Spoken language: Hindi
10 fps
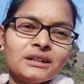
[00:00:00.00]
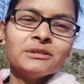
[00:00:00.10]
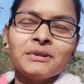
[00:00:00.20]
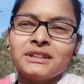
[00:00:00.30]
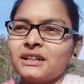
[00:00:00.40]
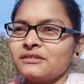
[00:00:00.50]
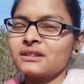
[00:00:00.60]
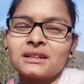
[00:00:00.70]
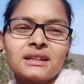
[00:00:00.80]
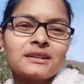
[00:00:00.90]
अभी मैं जा रही हूँ
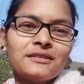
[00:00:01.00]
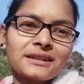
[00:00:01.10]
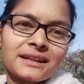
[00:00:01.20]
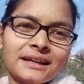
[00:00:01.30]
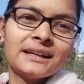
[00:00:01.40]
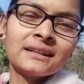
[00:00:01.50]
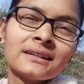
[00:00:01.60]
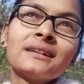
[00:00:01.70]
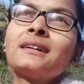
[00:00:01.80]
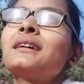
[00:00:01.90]
किटकिट लोगों के घर
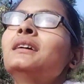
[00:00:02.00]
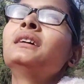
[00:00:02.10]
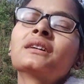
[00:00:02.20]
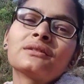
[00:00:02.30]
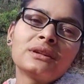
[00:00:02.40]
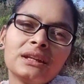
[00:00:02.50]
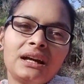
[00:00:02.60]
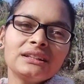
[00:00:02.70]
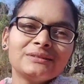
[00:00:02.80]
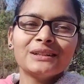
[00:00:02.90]
क्योंकि
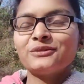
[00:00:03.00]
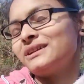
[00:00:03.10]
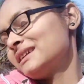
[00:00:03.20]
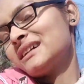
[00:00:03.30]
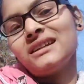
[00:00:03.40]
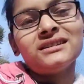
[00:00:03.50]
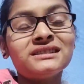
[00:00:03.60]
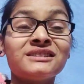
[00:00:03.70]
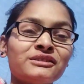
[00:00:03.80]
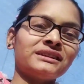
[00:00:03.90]
आज वहाँ कोई नहीं है ना
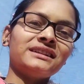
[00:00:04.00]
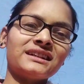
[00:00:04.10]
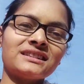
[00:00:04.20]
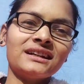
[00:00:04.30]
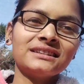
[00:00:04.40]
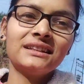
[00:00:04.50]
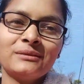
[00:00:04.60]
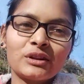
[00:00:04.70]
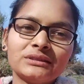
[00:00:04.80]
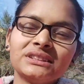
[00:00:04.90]
तो दीदी का साथ देने
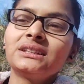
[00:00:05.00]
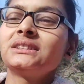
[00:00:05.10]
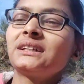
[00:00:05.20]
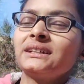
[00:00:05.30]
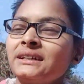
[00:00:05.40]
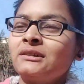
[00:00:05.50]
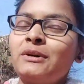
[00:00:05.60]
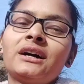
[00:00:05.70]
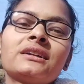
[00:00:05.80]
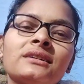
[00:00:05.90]
मतलब जिया जी कहीं गए हैं
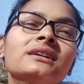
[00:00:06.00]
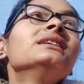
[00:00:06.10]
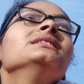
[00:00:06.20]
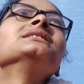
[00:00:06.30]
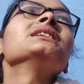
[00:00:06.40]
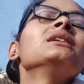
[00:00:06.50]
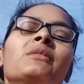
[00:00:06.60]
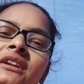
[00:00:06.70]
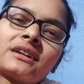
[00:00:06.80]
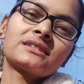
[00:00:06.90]
बाहर इसीलिए
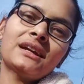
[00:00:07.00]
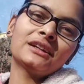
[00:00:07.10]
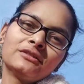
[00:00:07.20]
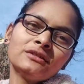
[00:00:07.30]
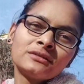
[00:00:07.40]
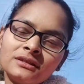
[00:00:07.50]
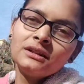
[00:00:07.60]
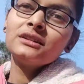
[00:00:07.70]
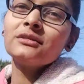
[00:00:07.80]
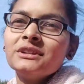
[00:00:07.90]
मार्केट साइड को
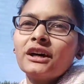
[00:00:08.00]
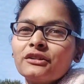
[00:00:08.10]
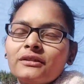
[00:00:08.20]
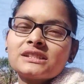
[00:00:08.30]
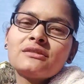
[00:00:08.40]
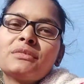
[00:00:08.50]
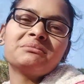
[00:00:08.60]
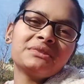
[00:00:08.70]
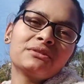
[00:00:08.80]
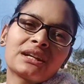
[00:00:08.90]
मैं जा रही हूँ वैसे ही
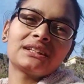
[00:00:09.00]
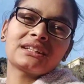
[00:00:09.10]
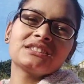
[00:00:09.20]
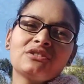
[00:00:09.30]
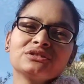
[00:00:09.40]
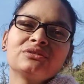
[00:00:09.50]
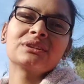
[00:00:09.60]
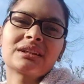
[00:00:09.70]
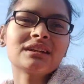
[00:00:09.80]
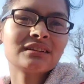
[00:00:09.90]
मन भी हो रहा था कि जाऊँ जाऊँ
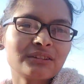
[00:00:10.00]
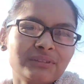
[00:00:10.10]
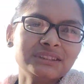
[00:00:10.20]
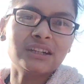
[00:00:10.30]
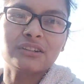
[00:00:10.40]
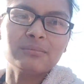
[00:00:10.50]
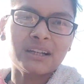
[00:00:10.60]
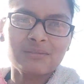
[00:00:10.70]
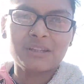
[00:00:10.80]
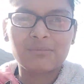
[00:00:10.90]
करके तो वहीं जा रही हूँ
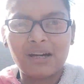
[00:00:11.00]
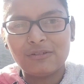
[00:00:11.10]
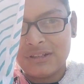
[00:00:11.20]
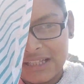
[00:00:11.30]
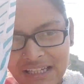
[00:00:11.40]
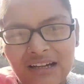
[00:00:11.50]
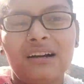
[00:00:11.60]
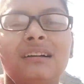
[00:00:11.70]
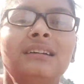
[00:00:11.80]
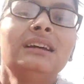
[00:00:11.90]
बाकी मेरे बाल उल्टे हैं
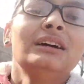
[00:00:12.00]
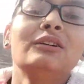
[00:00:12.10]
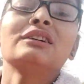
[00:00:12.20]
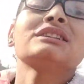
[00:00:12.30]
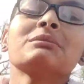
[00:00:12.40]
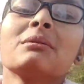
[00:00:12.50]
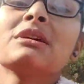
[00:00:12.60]
यहाँ और इसमें है